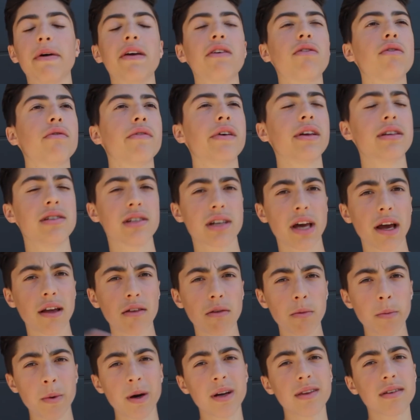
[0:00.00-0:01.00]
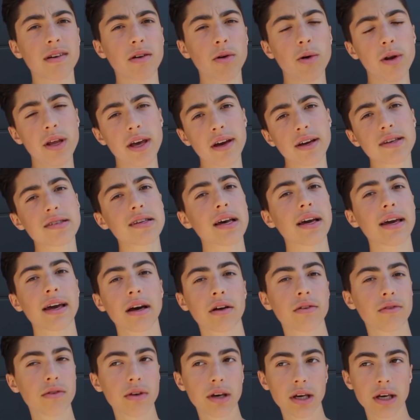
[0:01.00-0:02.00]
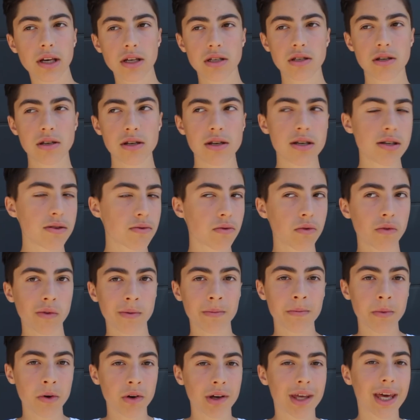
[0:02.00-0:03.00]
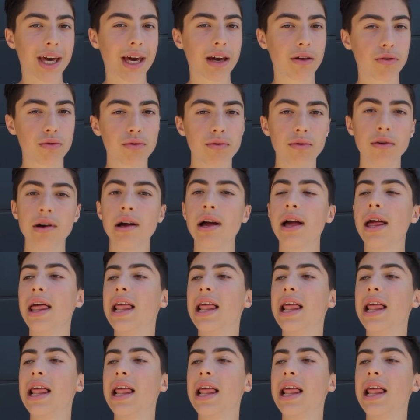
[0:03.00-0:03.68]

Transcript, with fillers: il devait directement être relié avec sa carte de crédit, son compte bancaire et tout